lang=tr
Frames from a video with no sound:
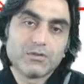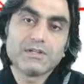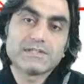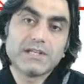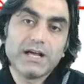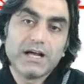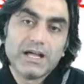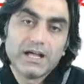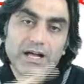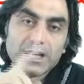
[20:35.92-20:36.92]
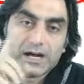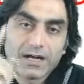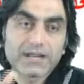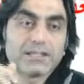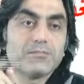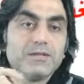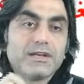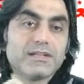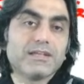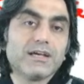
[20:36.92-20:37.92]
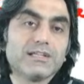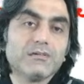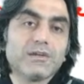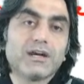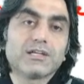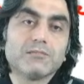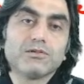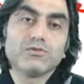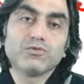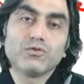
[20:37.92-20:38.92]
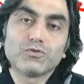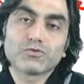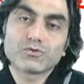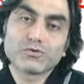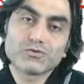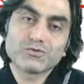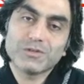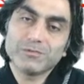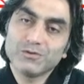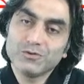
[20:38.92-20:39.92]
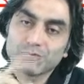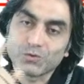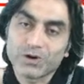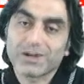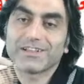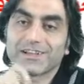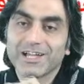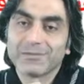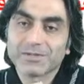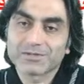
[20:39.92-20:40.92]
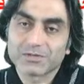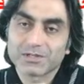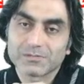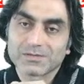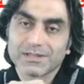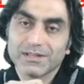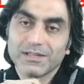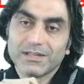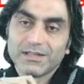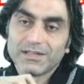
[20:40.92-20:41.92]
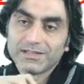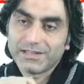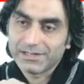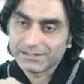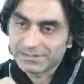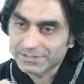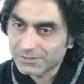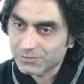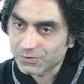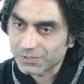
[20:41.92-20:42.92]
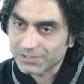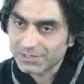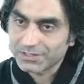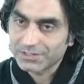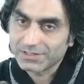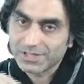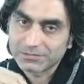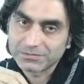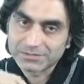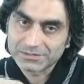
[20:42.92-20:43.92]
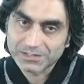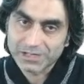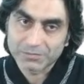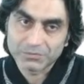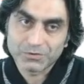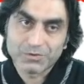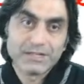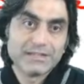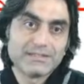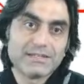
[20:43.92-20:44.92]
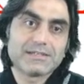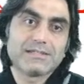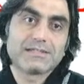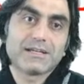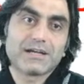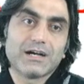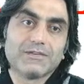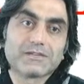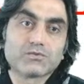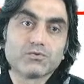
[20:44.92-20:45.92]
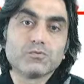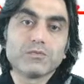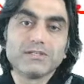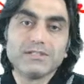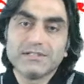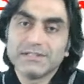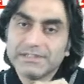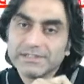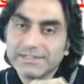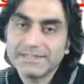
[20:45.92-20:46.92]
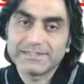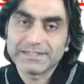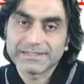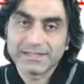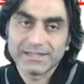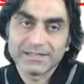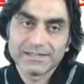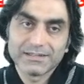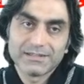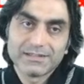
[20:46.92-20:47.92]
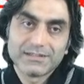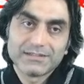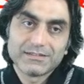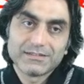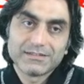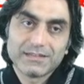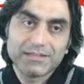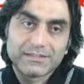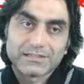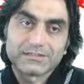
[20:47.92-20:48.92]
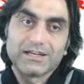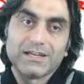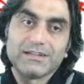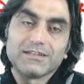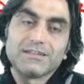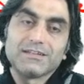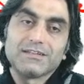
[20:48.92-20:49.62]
Dolayısıyla arada bir yerdeki adamın akıbeti ne olur sorusuna ben diyorum ki o arada kalmaz o kimse. Yani girdi sürece kitabını şey yapıyor, teslise kafası uymadı, reddetli. Tek Tanrı'ya,